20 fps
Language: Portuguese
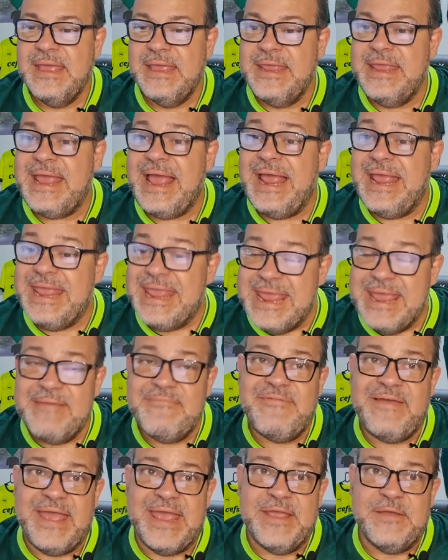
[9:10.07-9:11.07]
E aí,
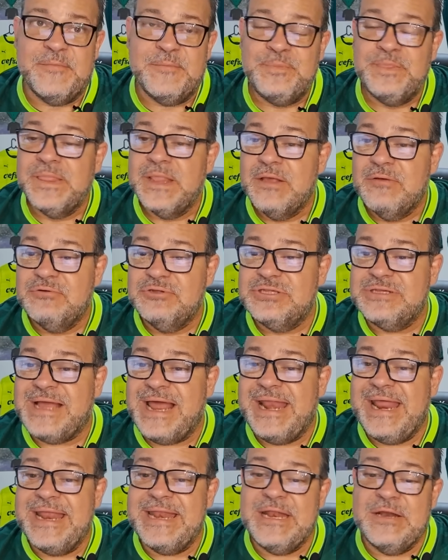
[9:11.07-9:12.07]
velho, os
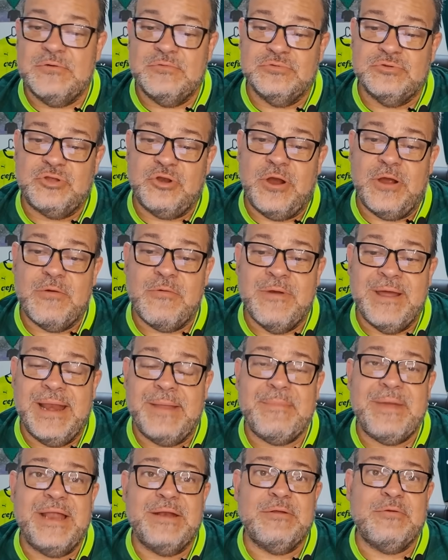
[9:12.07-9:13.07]
caras ainda não trocam o
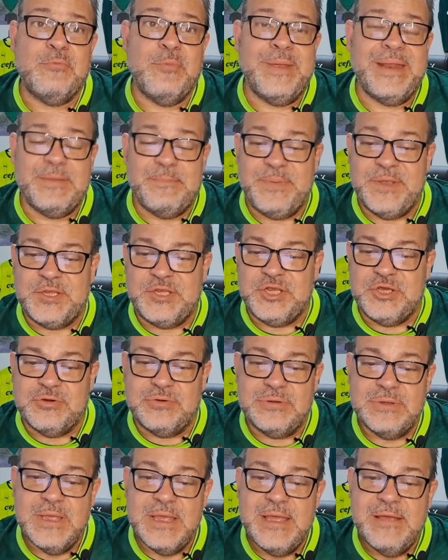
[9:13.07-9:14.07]
gramado como ele
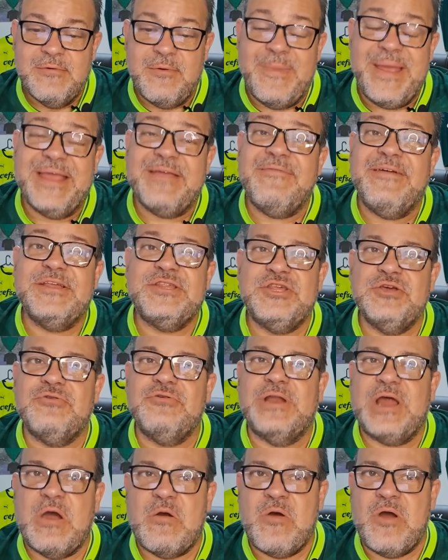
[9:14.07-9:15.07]
pediu. Como é que vai
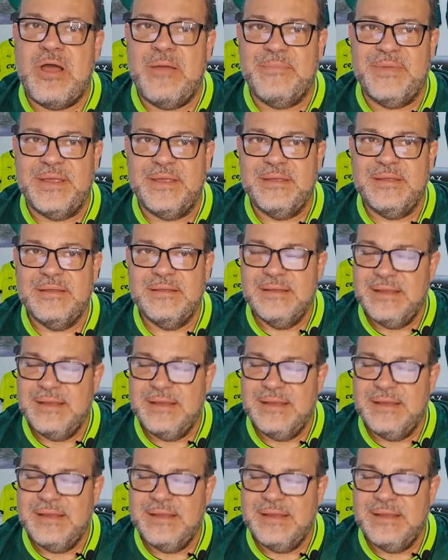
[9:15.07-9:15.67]
segurar o homem?